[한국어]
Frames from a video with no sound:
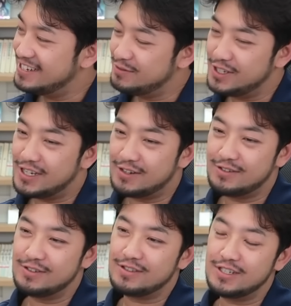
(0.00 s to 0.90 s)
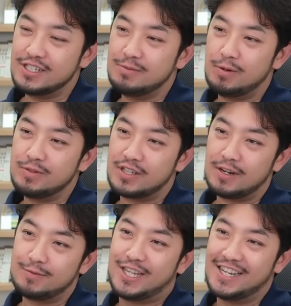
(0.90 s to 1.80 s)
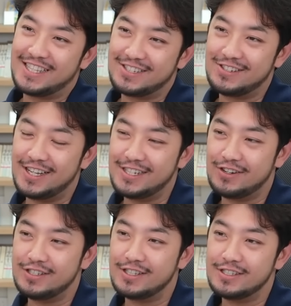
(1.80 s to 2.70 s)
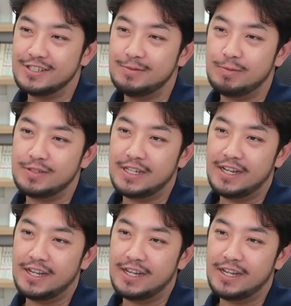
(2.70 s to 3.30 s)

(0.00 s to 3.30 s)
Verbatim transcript: 아니 왜 자꾸 뜬금없는 사람들한테 전화하냐고 하는데 뜬금없진